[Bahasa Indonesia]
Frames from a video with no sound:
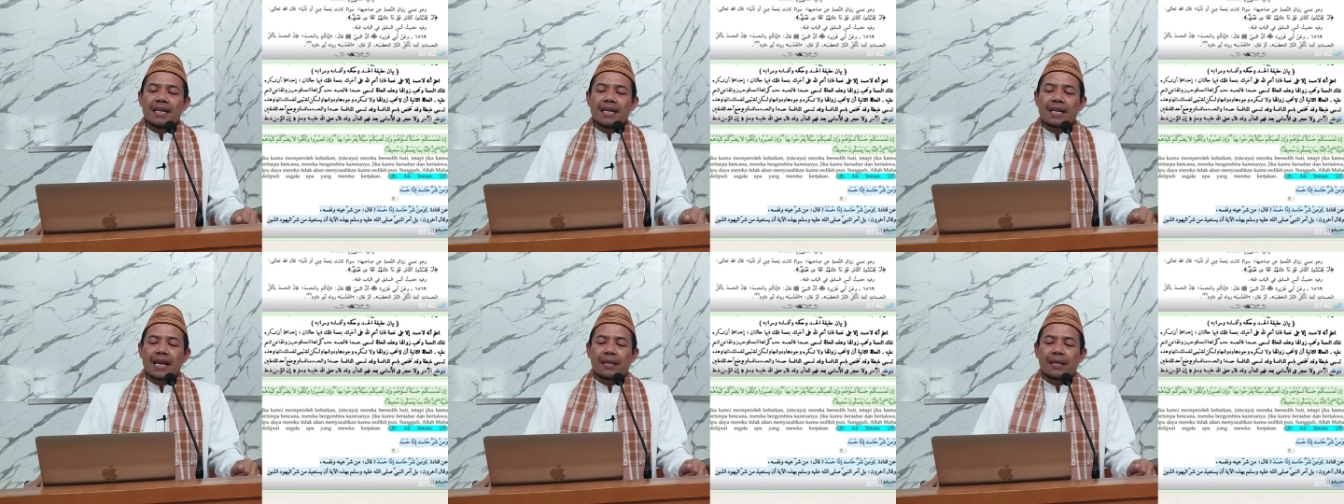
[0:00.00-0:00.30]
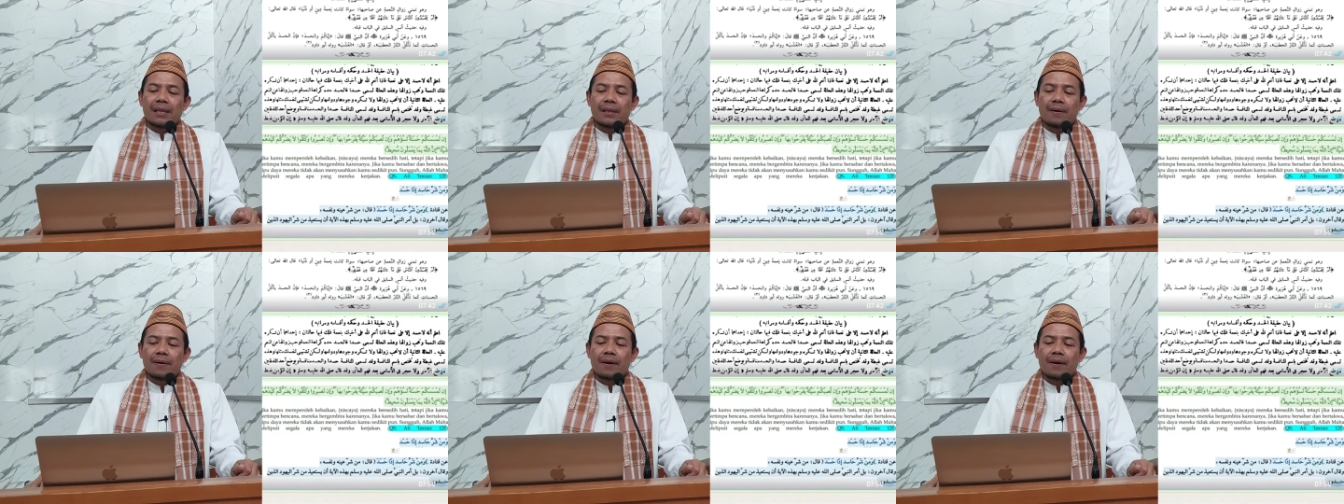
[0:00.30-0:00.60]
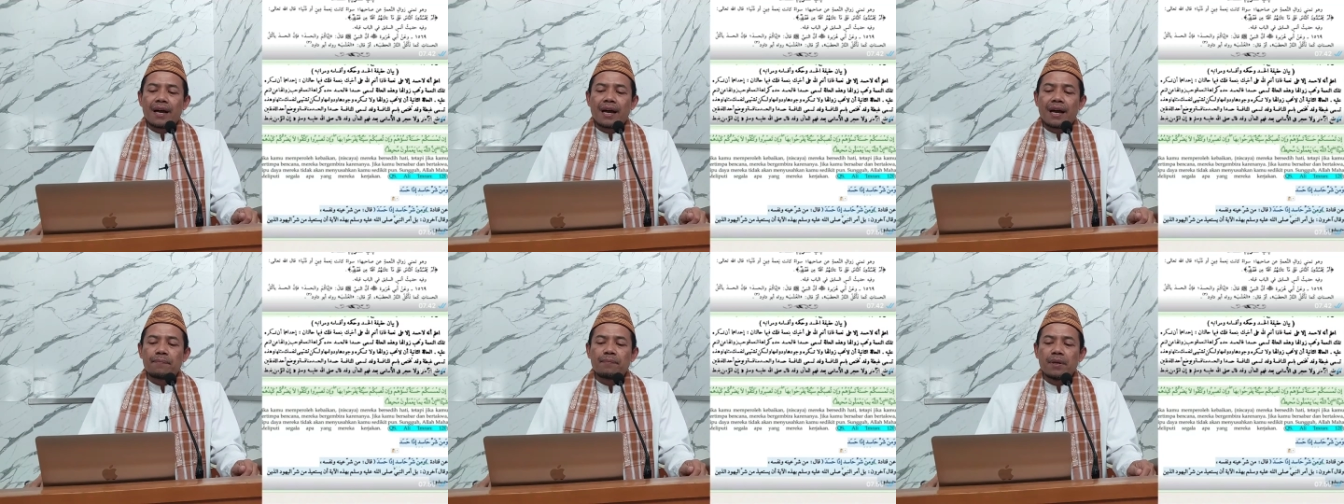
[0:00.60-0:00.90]

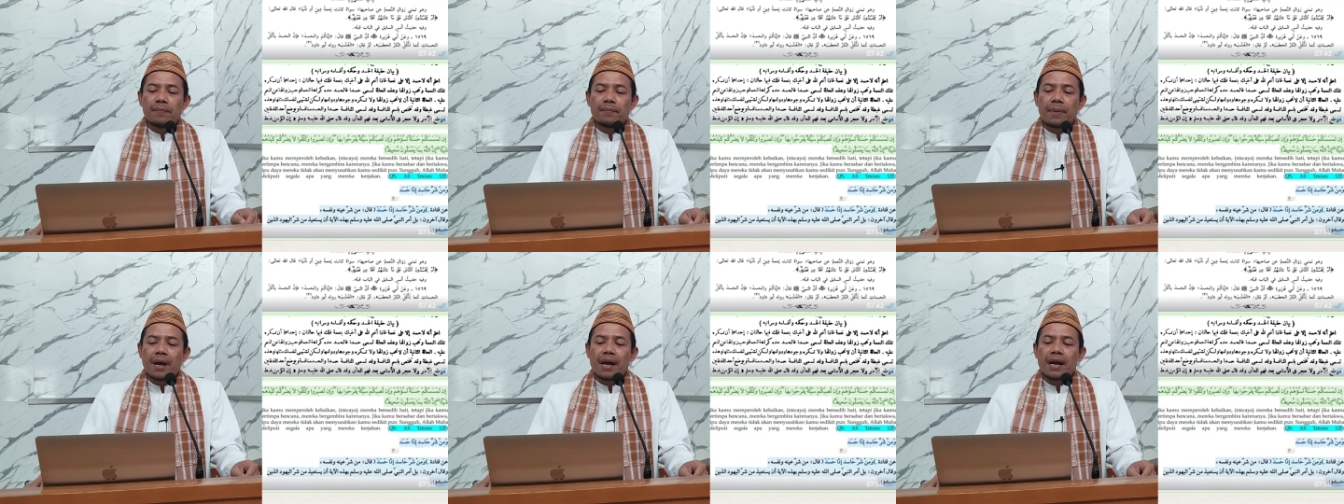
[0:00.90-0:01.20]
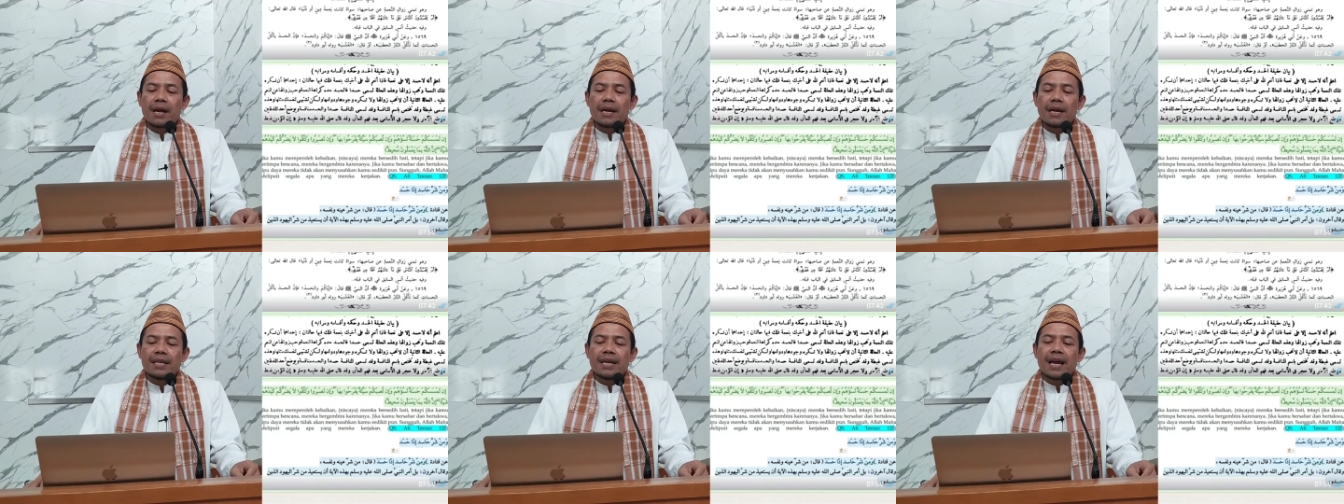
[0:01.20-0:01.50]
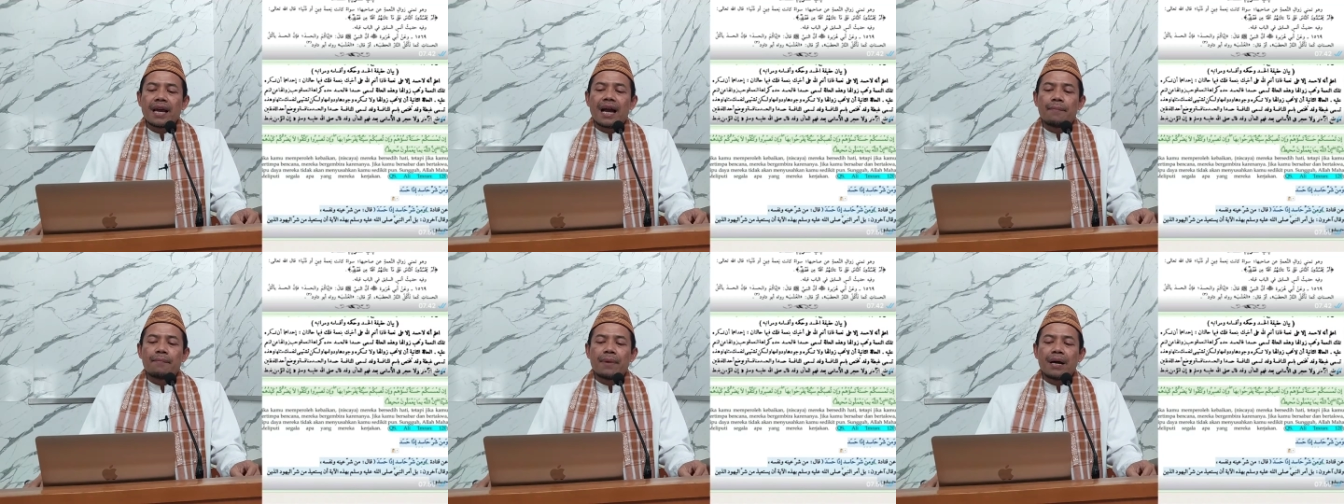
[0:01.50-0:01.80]
innallaha bima
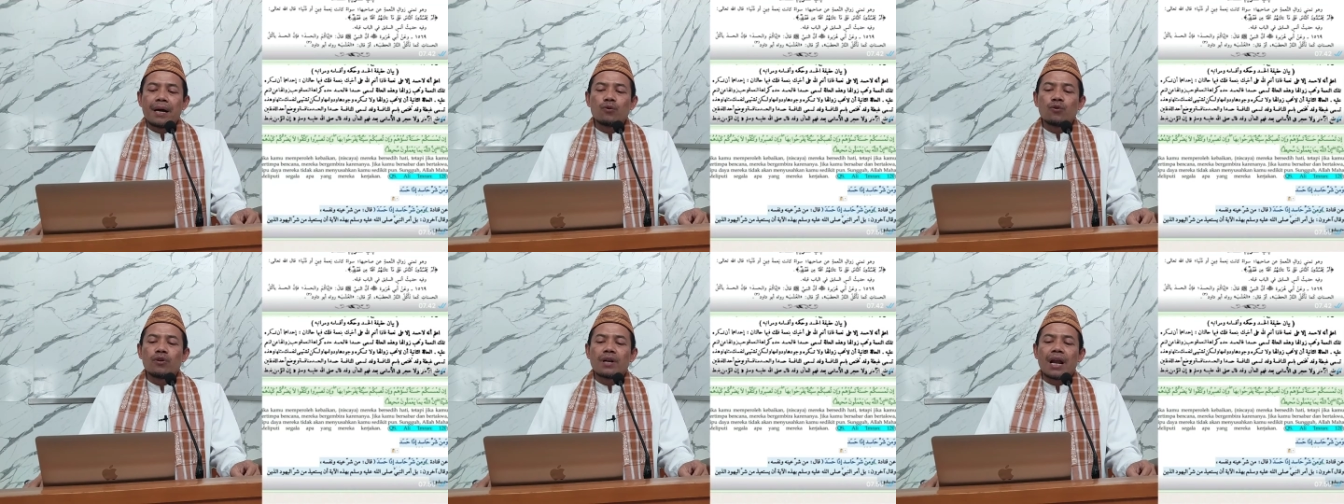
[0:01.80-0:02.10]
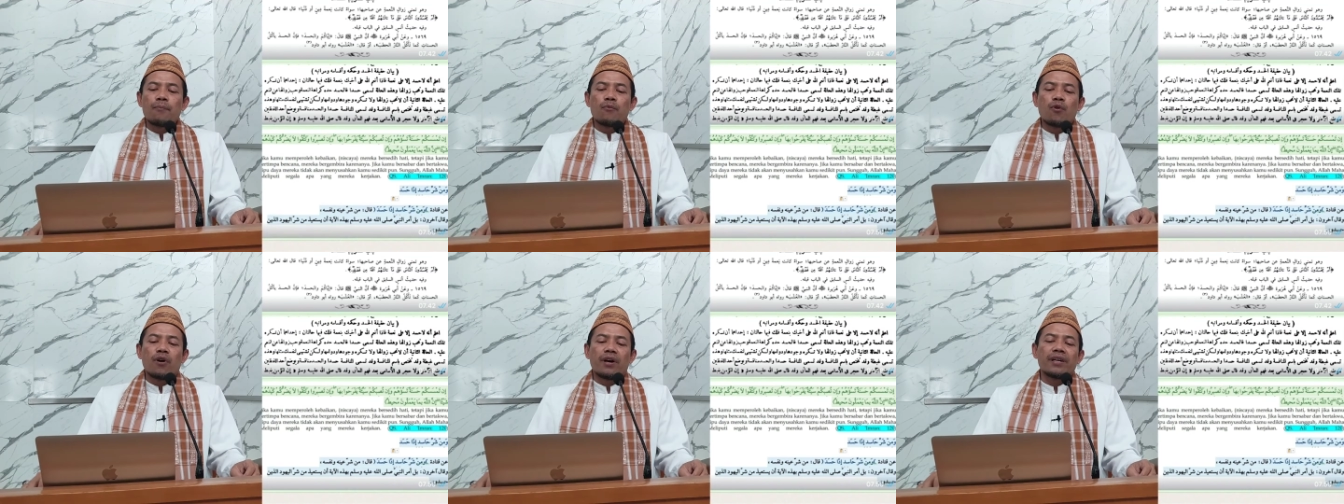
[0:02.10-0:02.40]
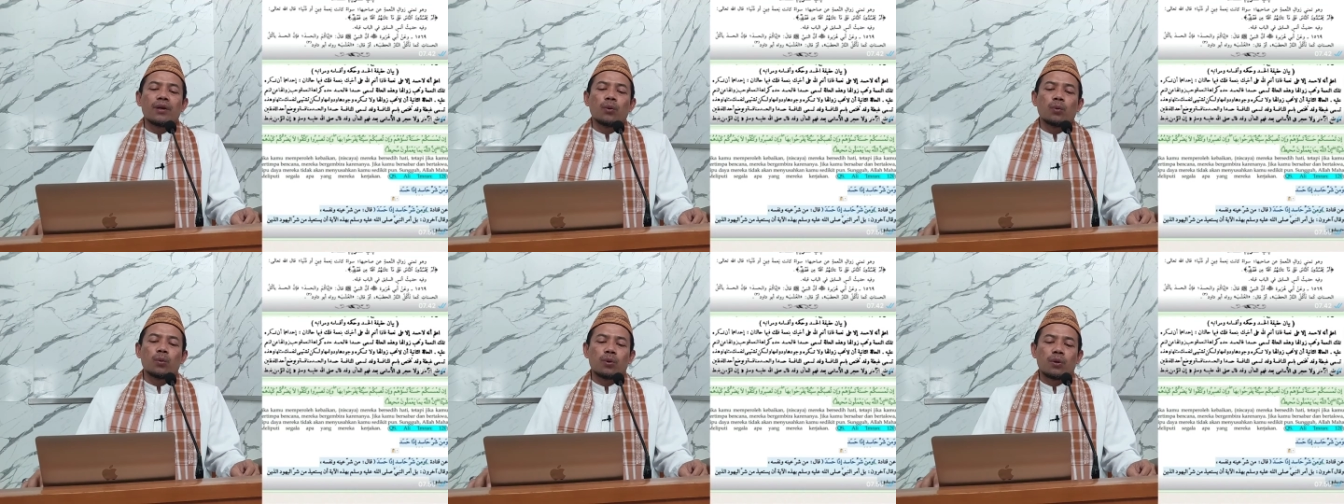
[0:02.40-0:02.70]
ya'maluna
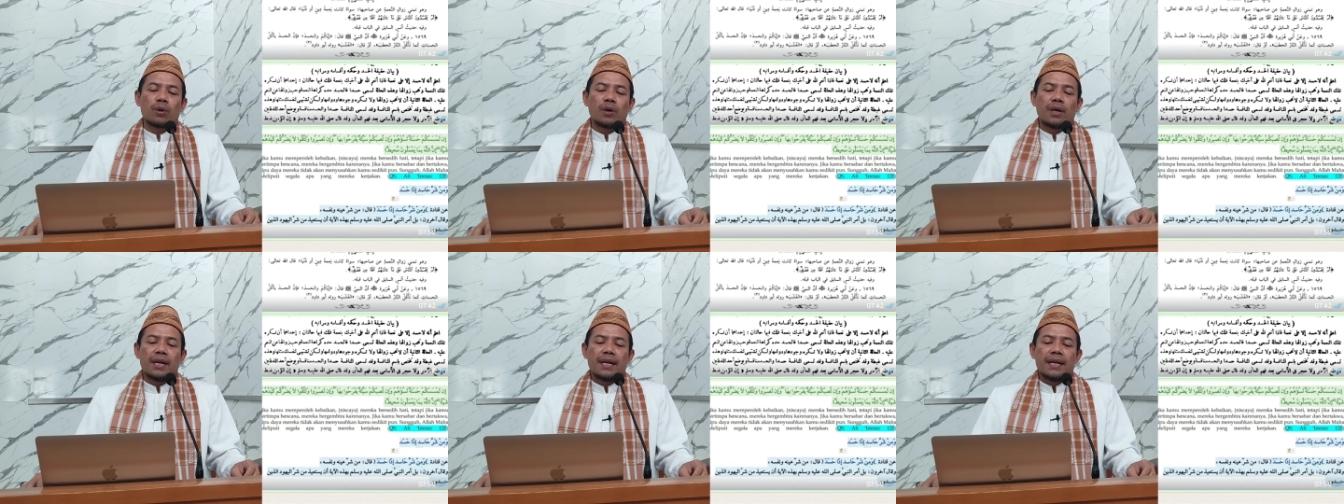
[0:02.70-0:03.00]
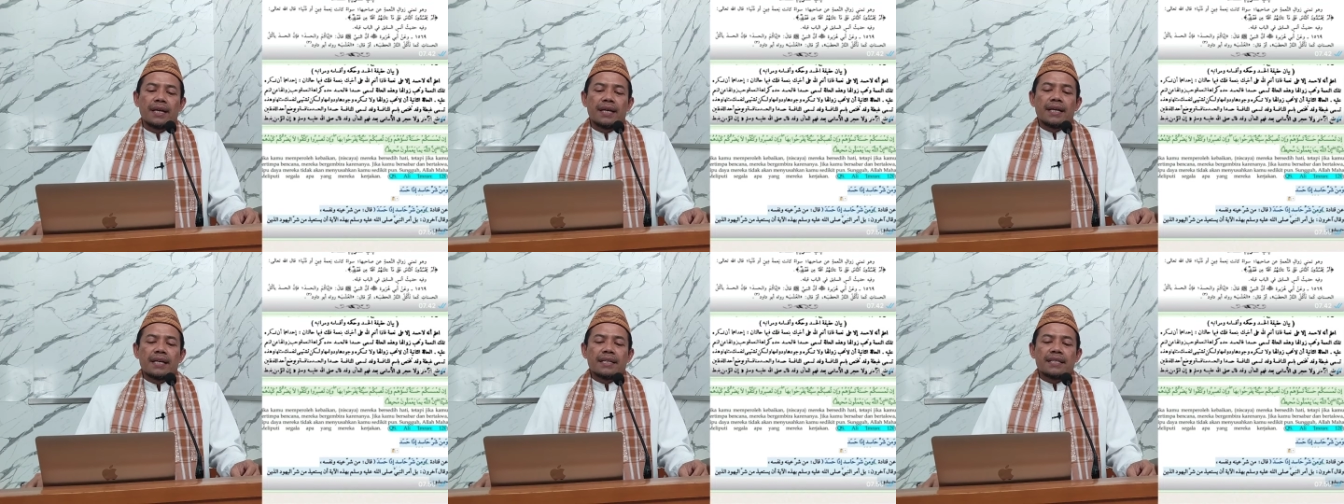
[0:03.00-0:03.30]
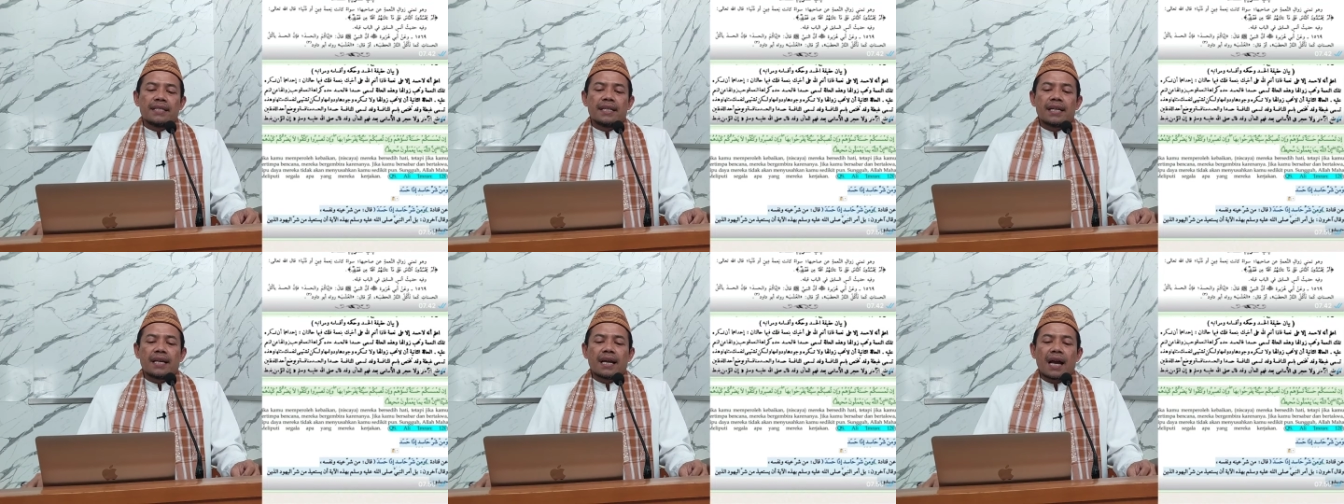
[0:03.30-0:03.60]
muhit
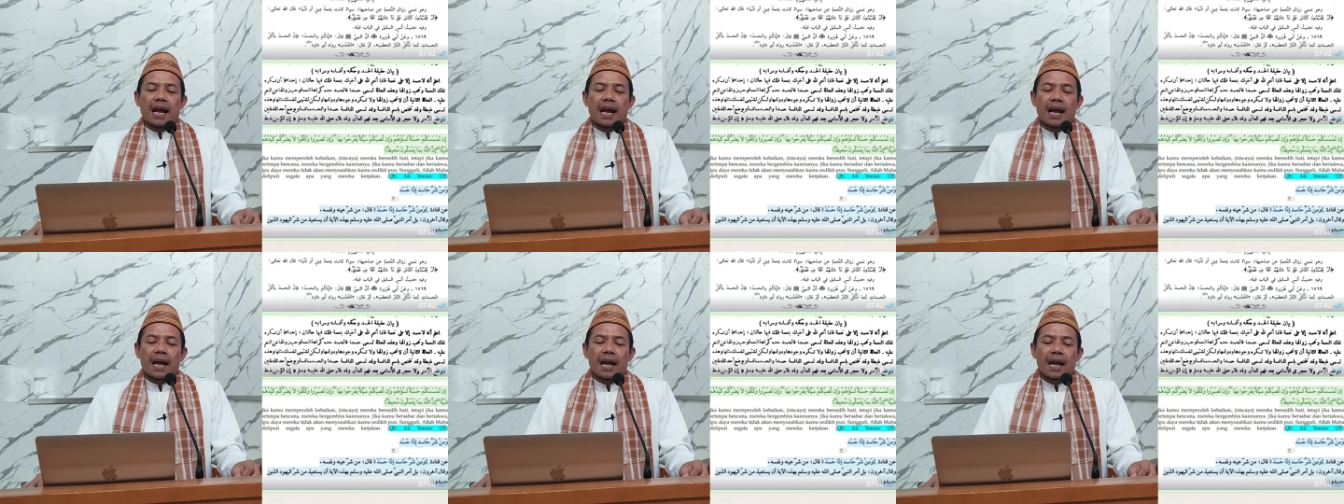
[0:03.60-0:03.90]
jika